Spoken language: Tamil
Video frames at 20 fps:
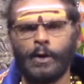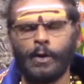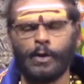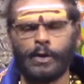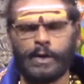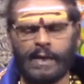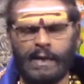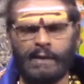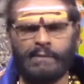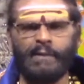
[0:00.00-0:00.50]

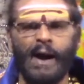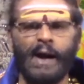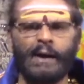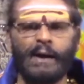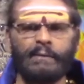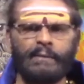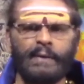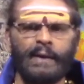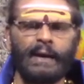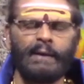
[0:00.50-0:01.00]
ஒரு
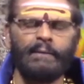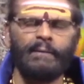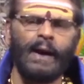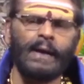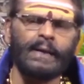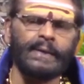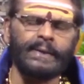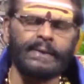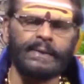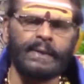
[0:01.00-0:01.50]
இல்வாழ்வு
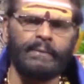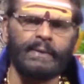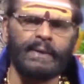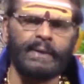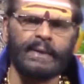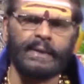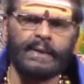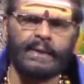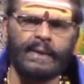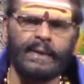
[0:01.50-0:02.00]

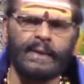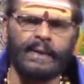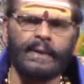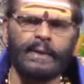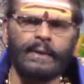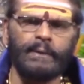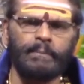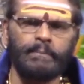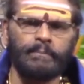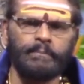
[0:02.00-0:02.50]
வாழ்கின்றவனுக்கு
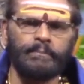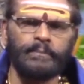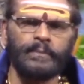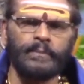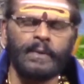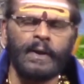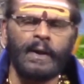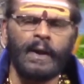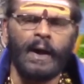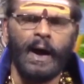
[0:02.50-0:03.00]

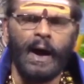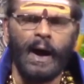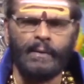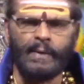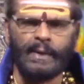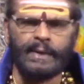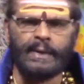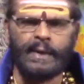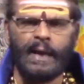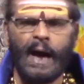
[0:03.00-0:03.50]

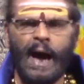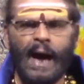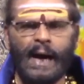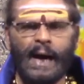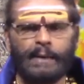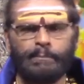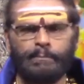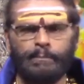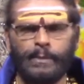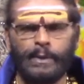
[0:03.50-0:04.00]
அவன்
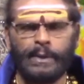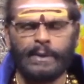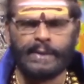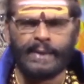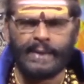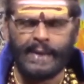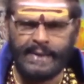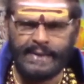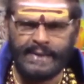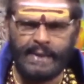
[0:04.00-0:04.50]
அன்பு
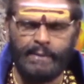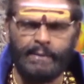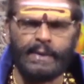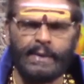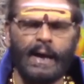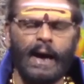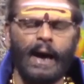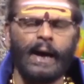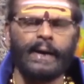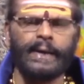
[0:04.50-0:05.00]

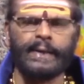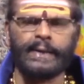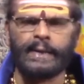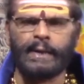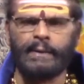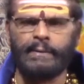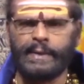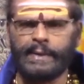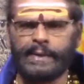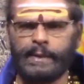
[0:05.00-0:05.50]
நிறைந்தவனாக
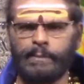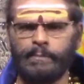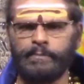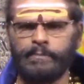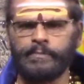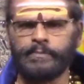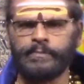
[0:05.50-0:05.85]
இருக்க வேண்டும்